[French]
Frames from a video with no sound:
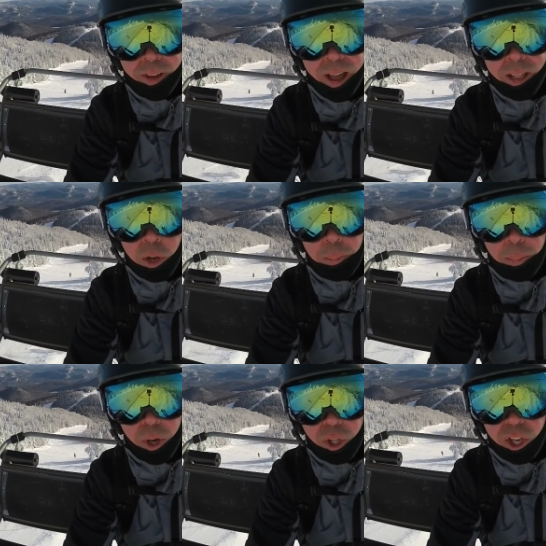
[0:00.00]
vers le
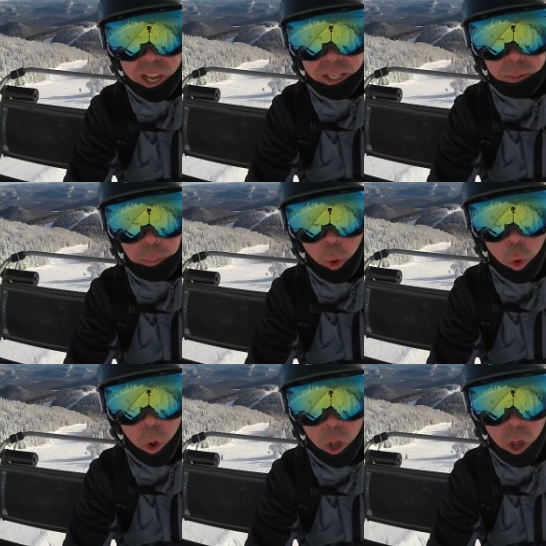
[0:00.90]
bas de
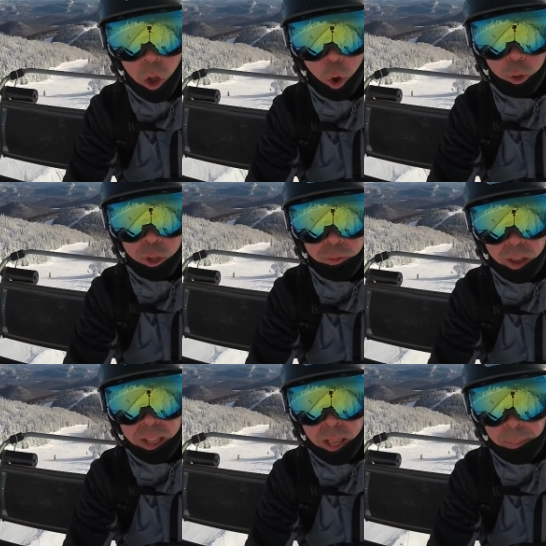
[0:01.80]
l'expo. On
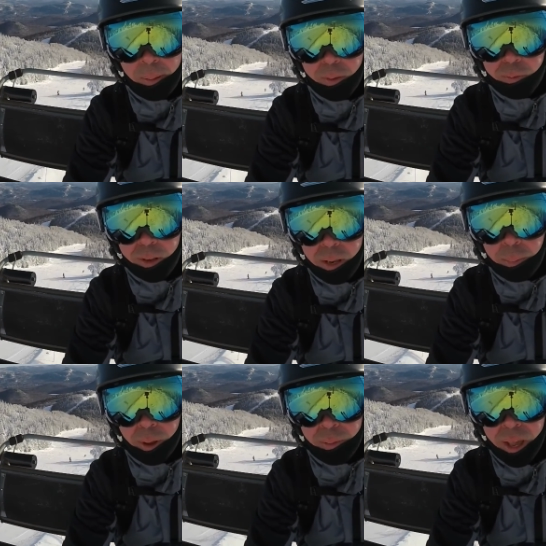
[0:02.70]
devrait être capable de faire
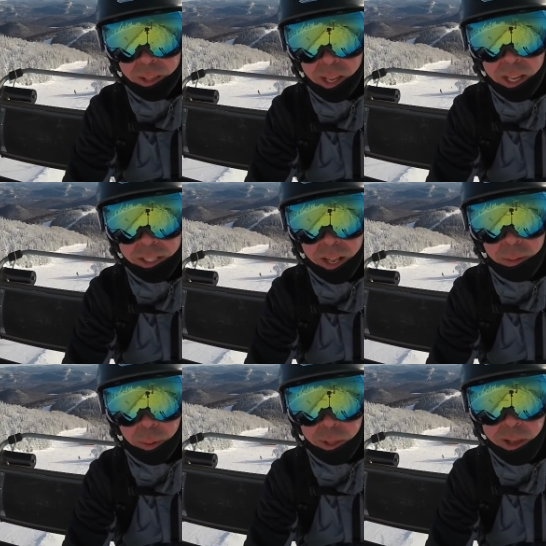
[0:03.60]
les premières traces
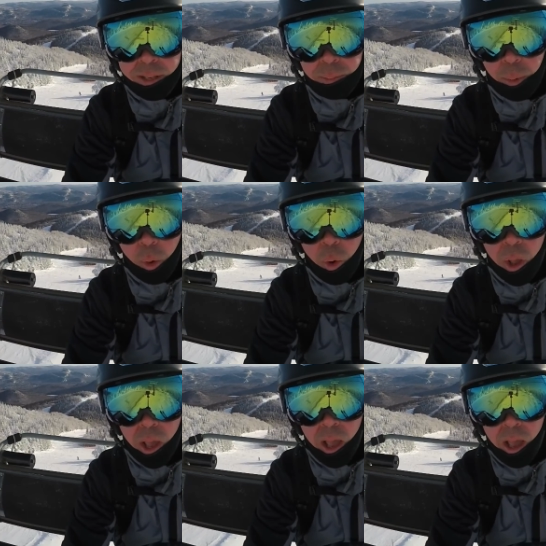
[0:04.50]
dans le bas de l'expo.
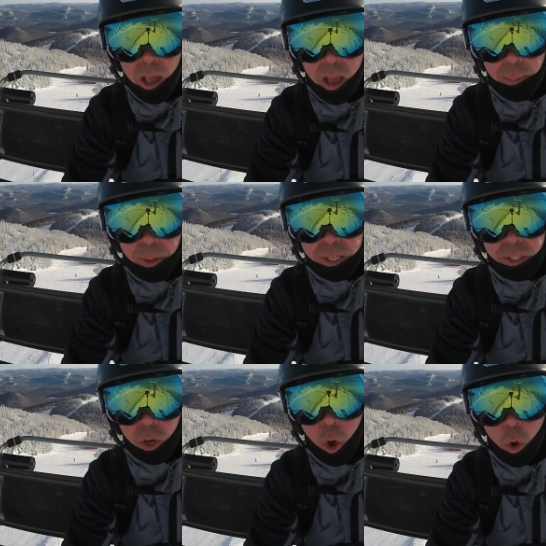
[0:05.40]
Après
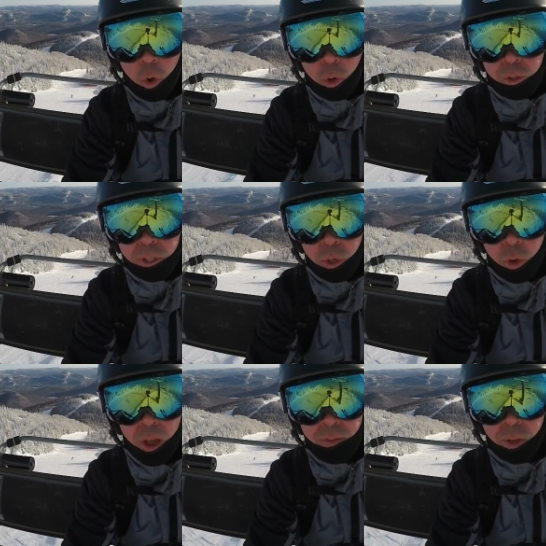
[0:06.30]
ça, on
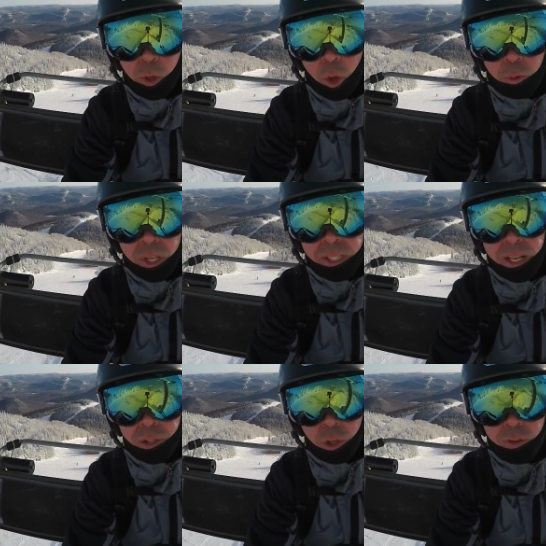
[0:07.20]
continue avec une autre
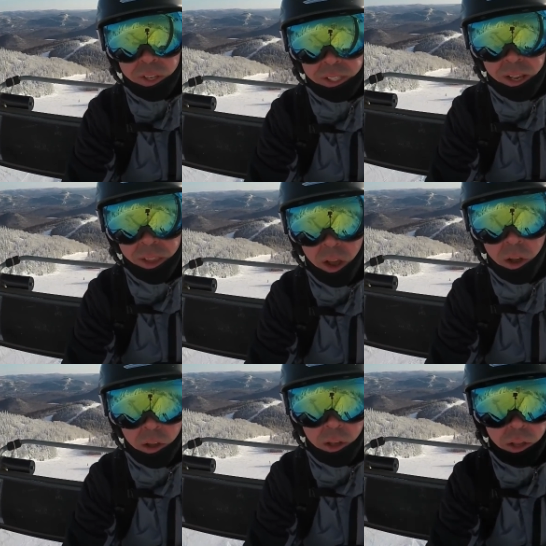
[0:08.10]
descente sur le versant nord.